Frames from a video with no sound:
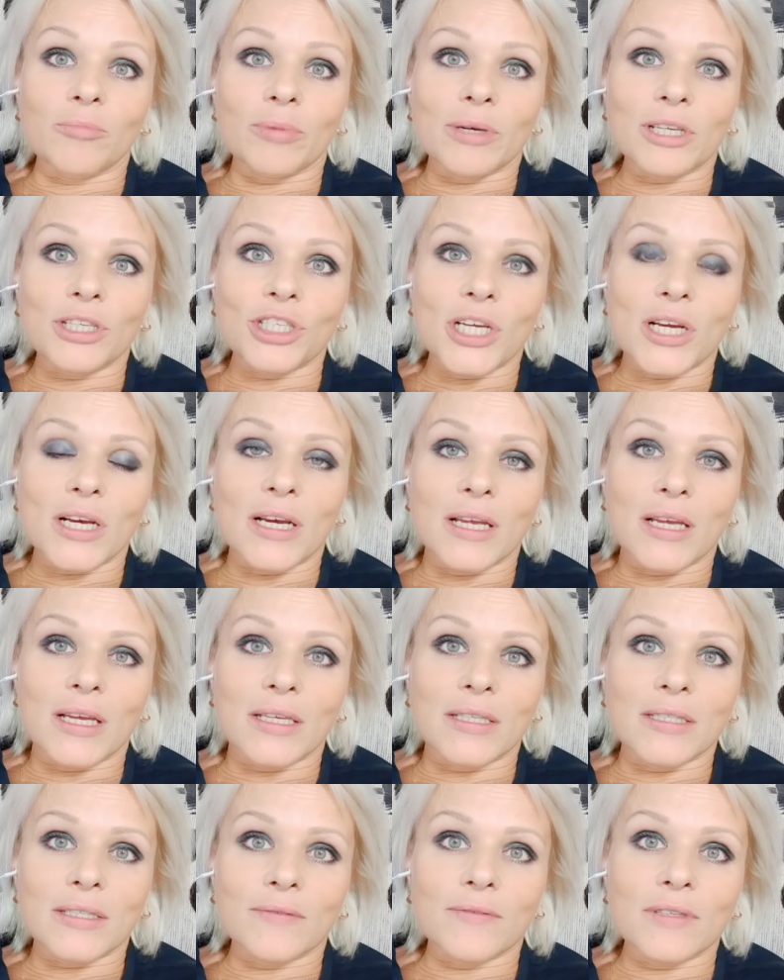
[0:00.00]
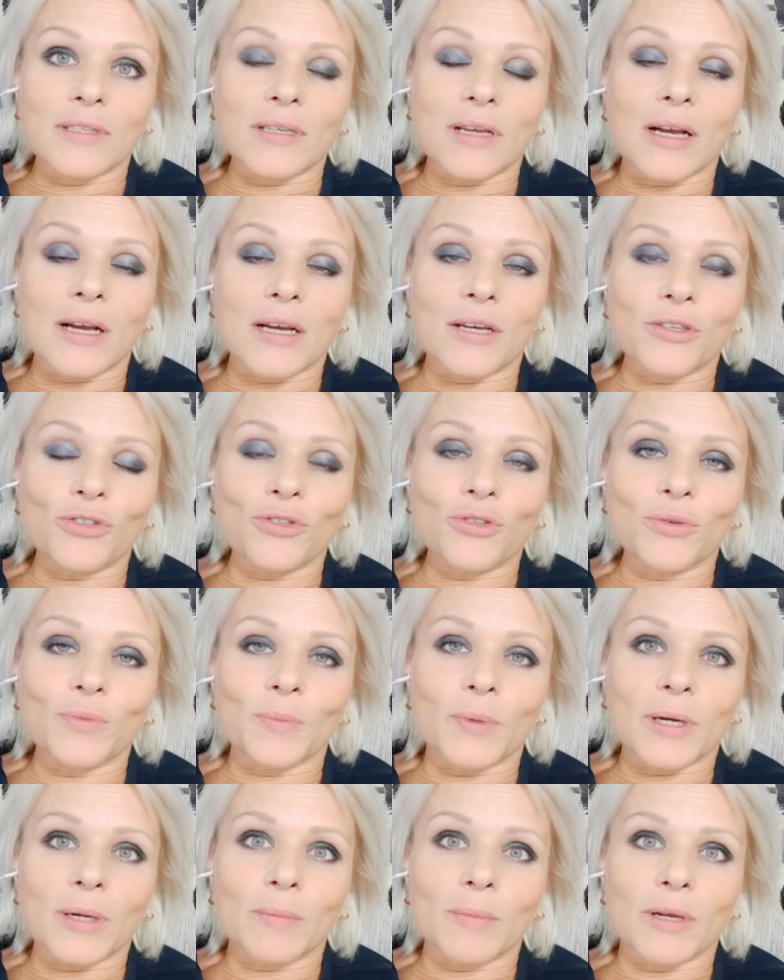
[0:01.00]
пожалеете. Вы каждую
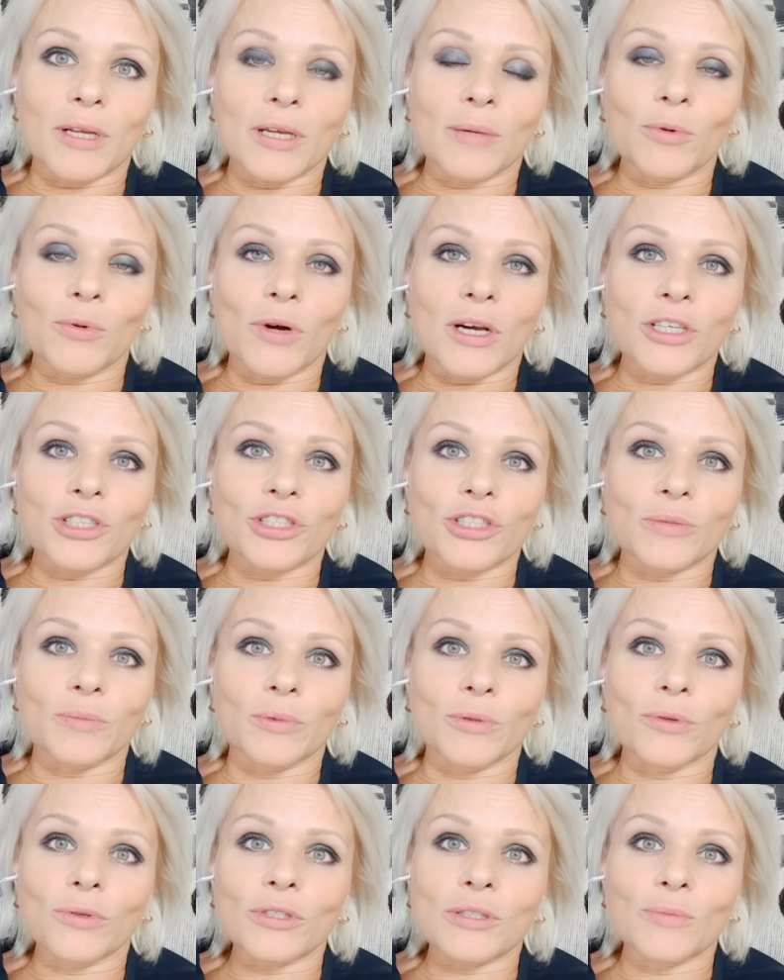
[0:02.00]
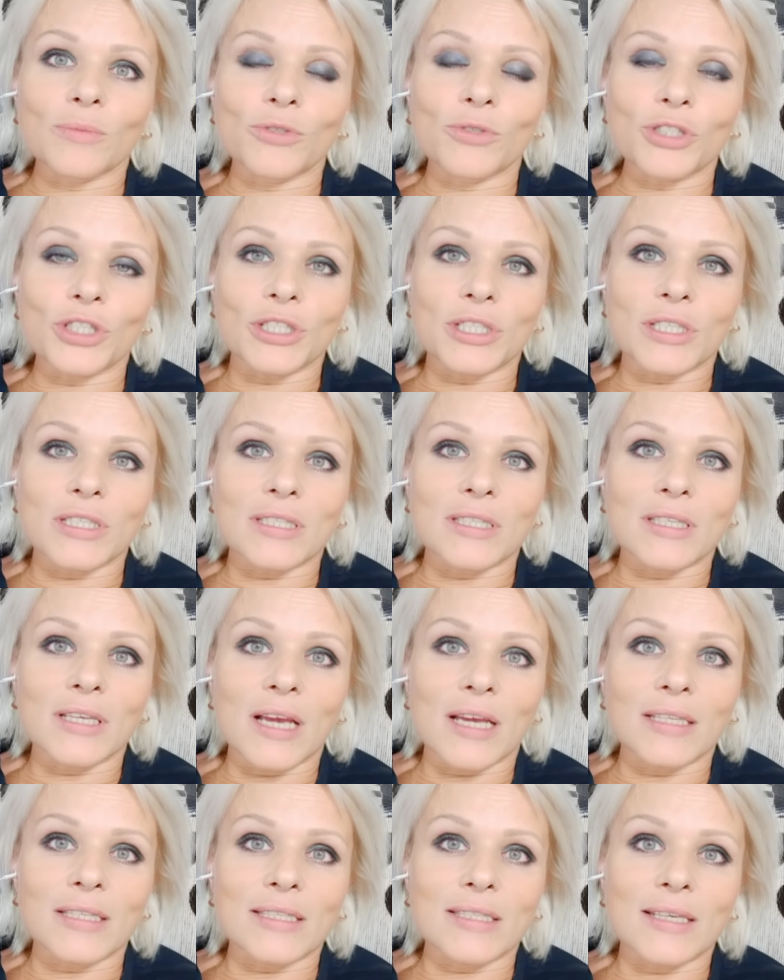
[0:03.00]
проблему, каждый блок сможете
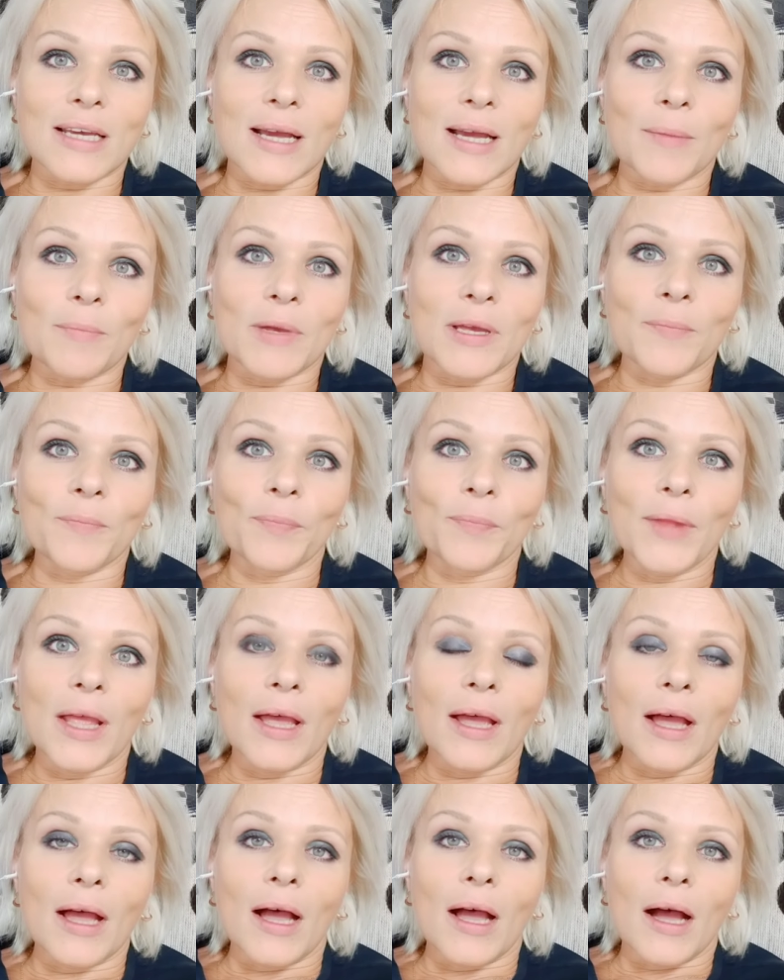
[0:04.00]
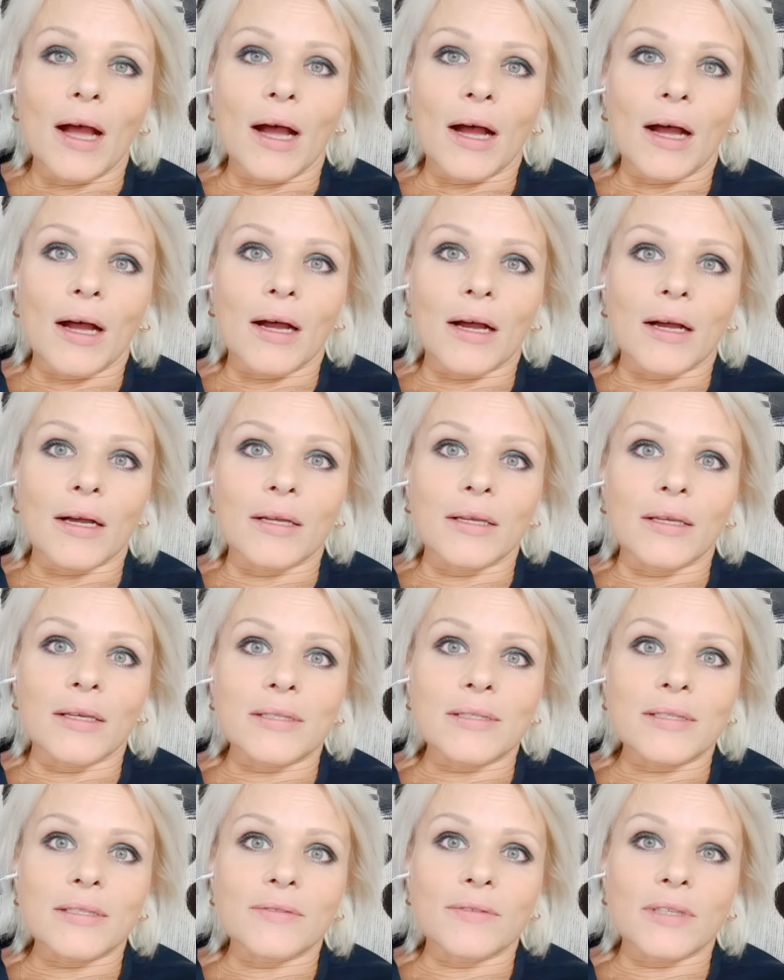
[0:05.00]
снять сами. А
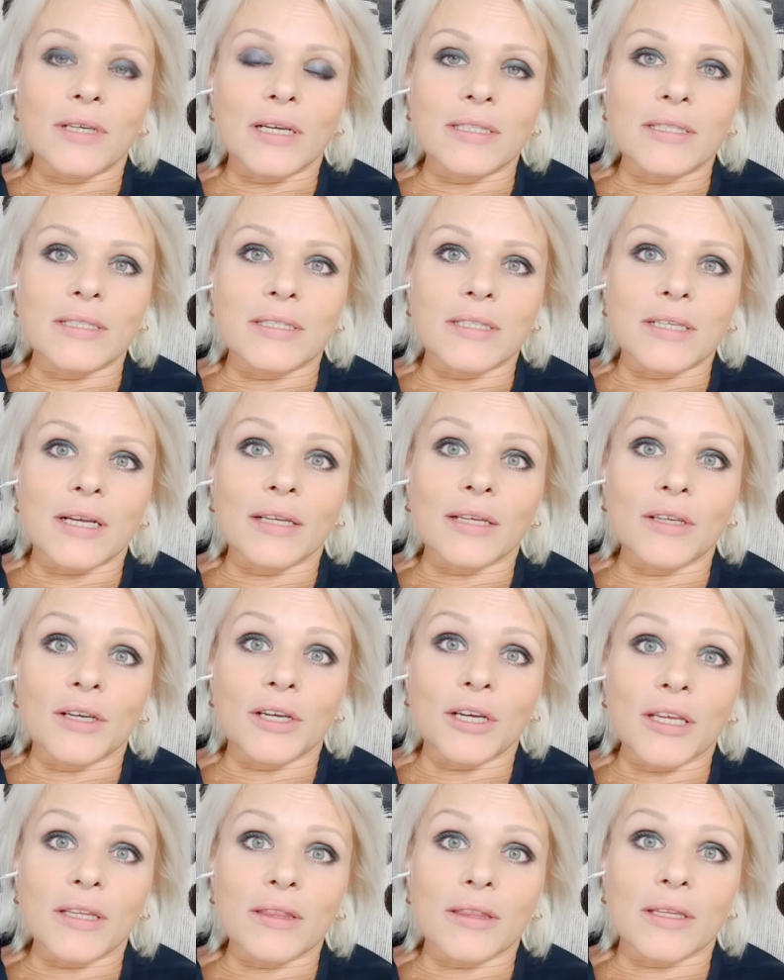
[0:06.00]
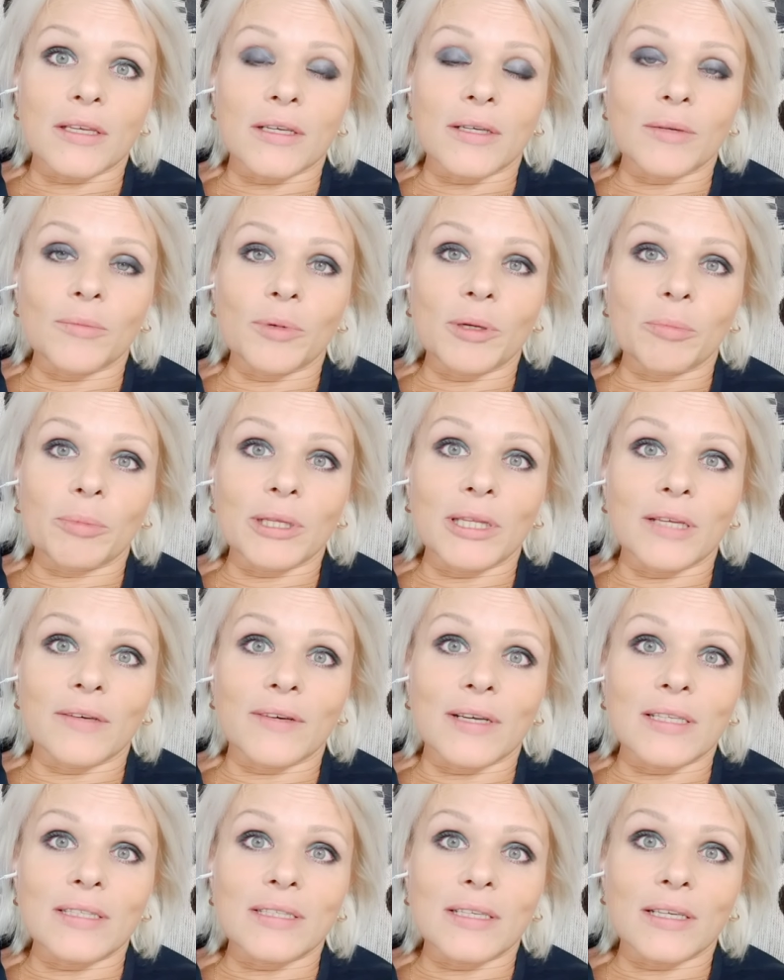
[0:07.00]
если вы хотите конкретно
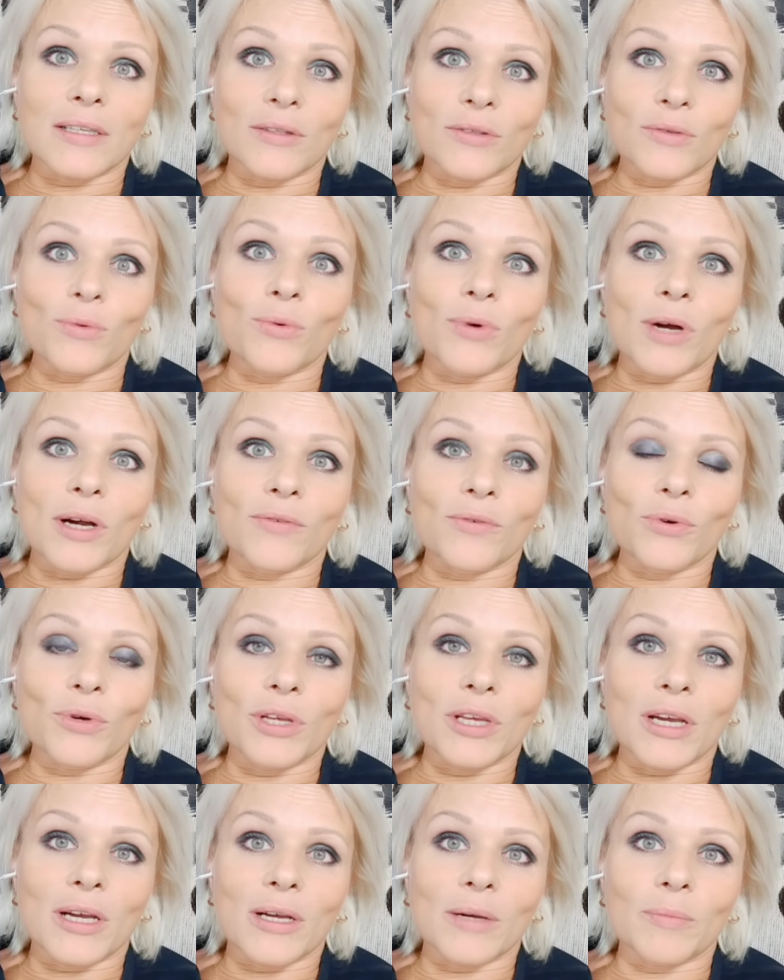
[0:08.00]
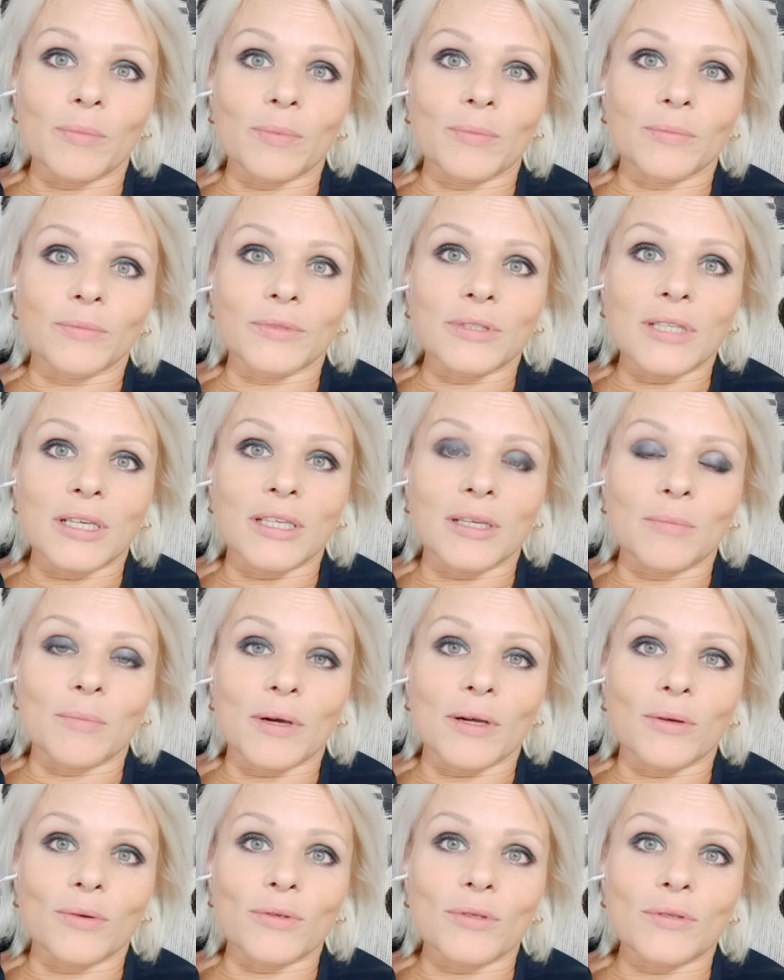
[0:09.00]
преподавать преподавателя, ну, у кого я
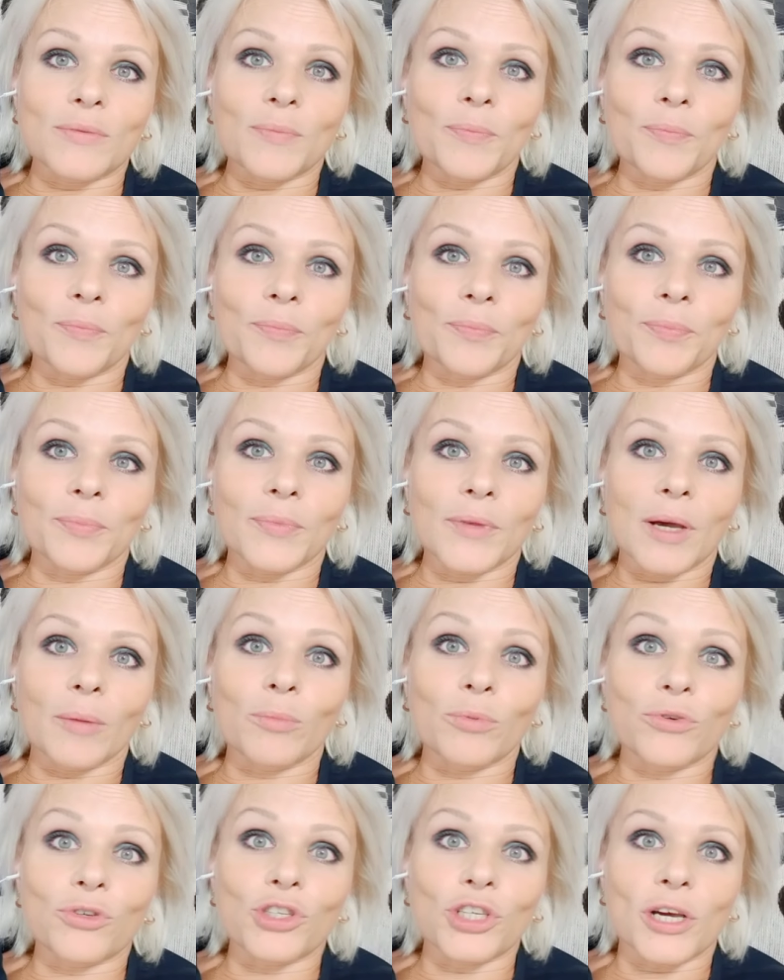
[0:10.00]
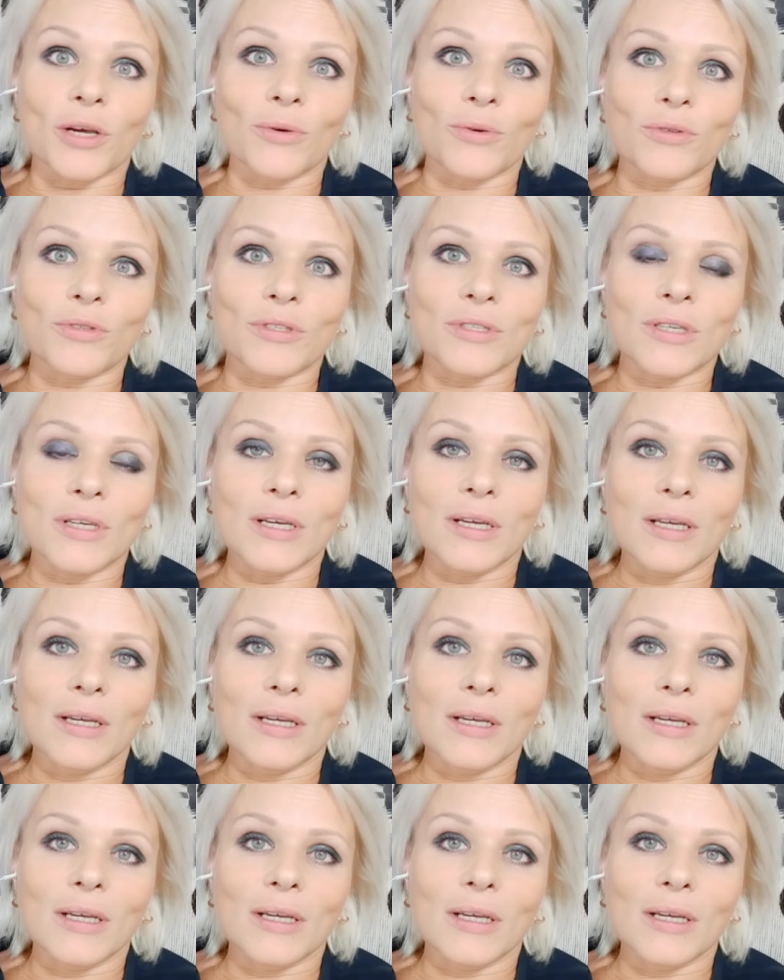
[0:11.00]
занимаюсь, обучаюсь,